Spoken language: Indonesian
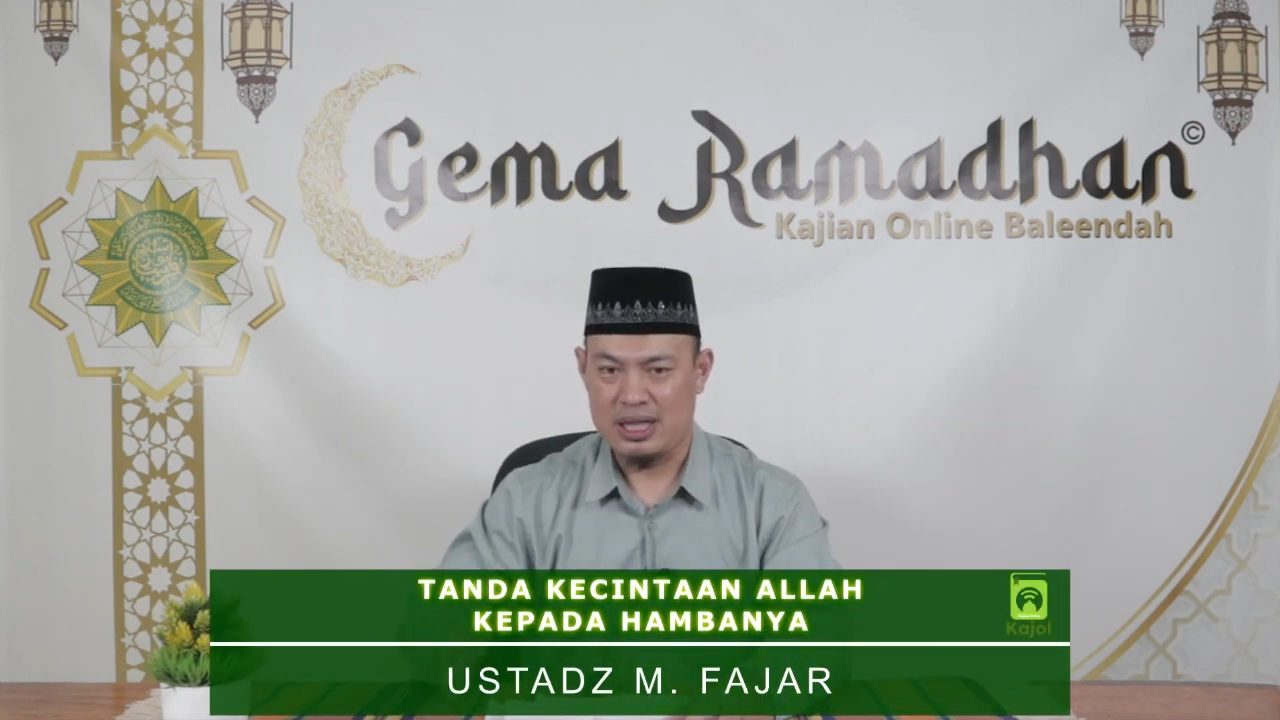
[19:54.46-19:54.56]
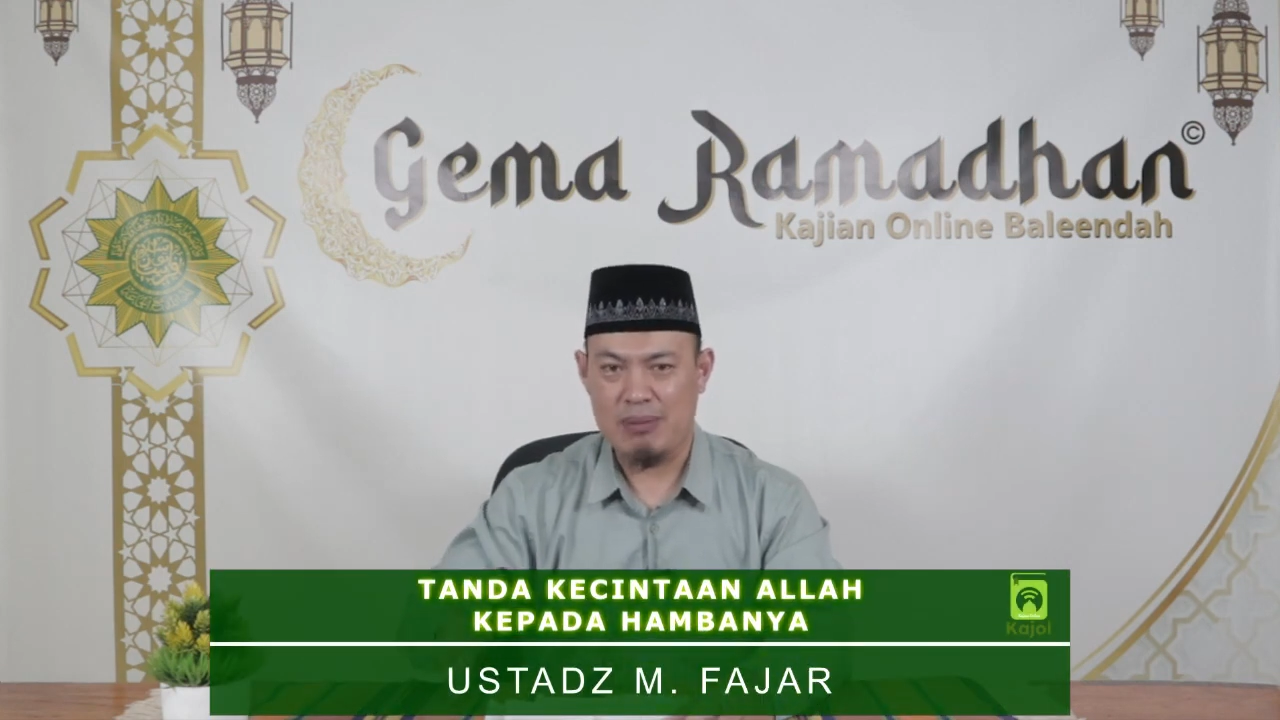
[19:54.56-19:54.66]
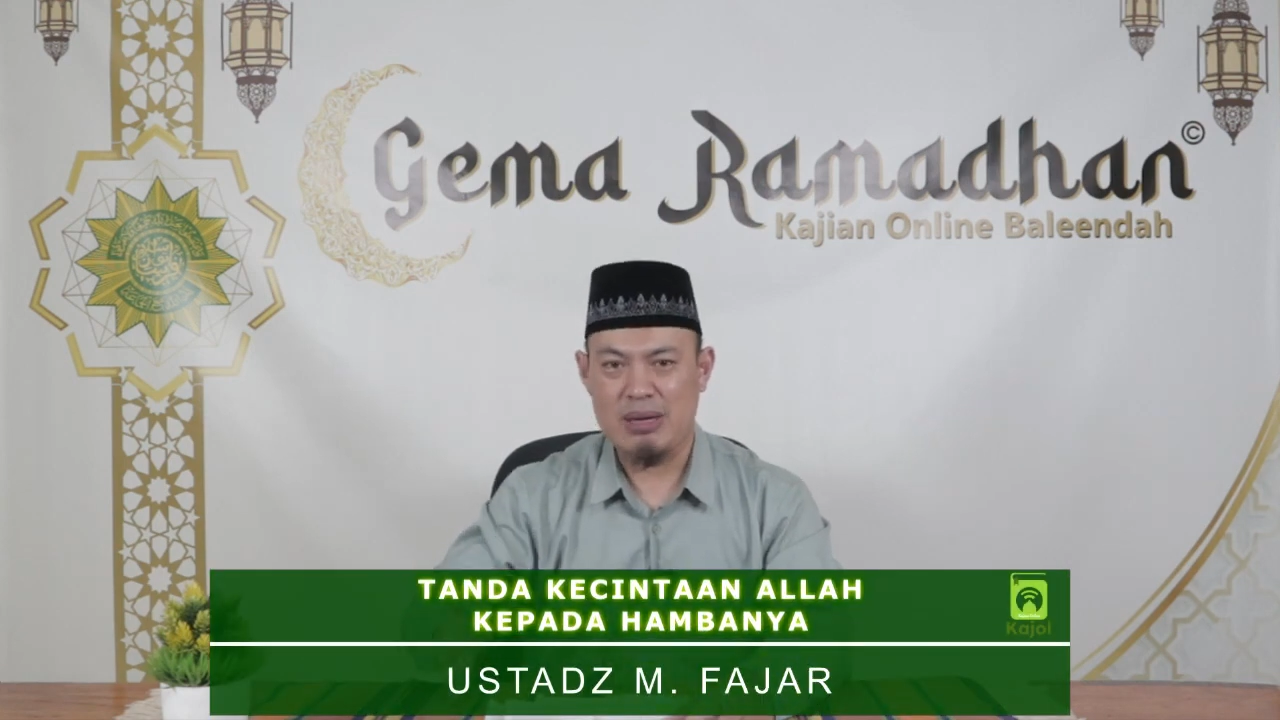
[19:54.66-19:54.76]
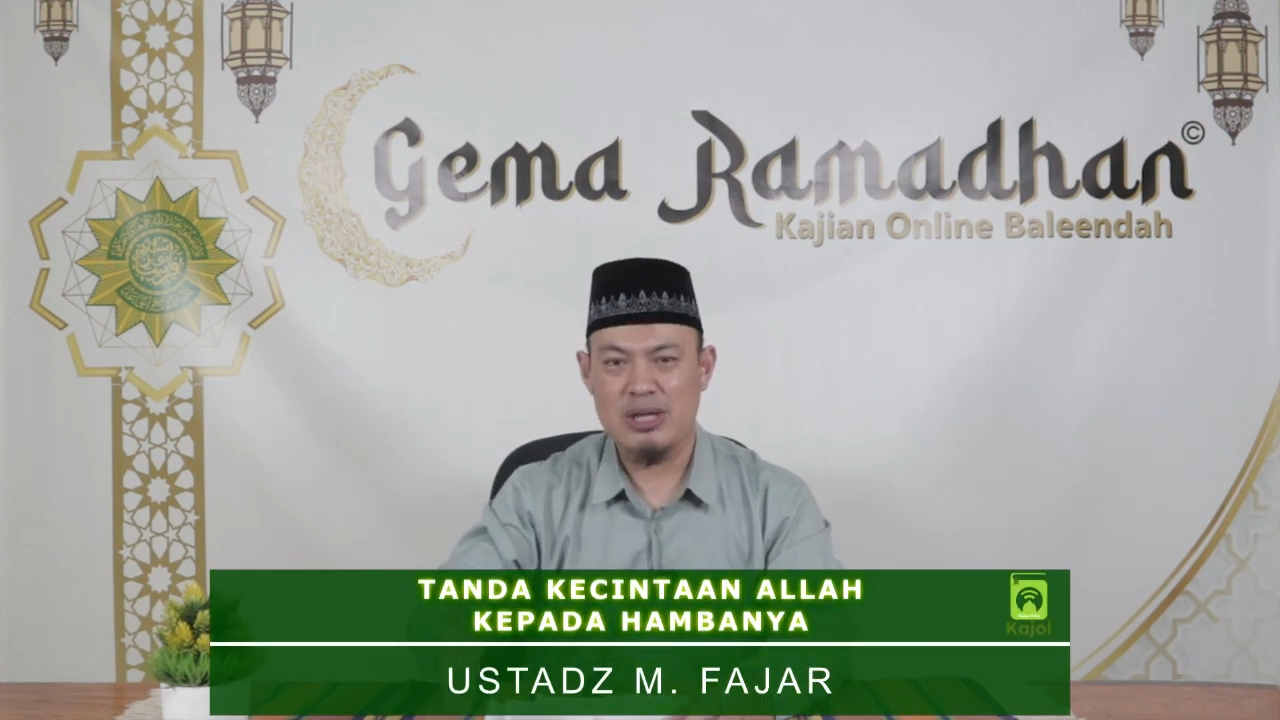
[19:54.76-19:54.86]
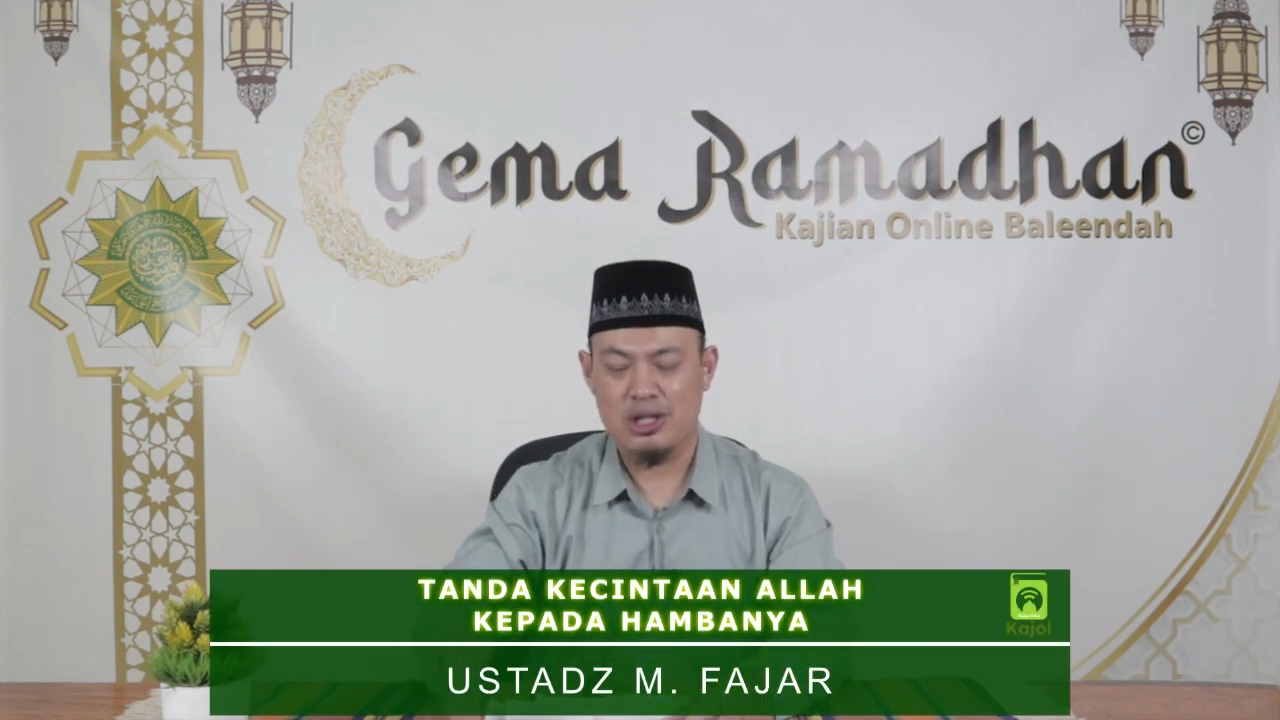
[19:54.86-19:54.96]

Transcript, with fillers: Nabi